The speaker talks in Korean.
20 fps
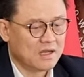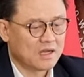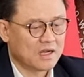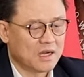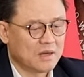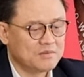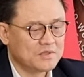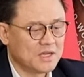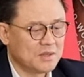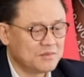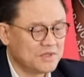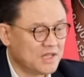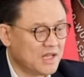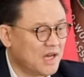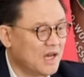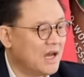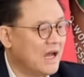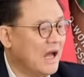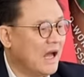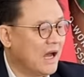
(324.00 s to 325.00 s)

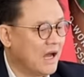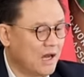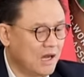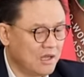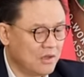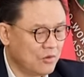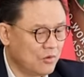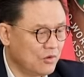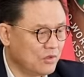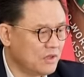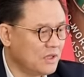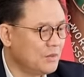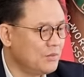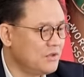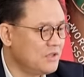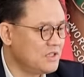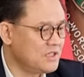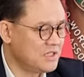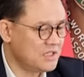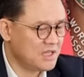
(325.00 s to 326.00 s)
감사합니다.
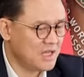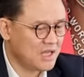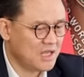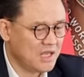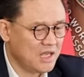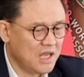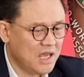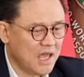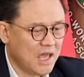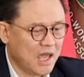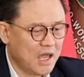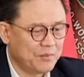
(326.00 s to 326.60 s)
IOWGC의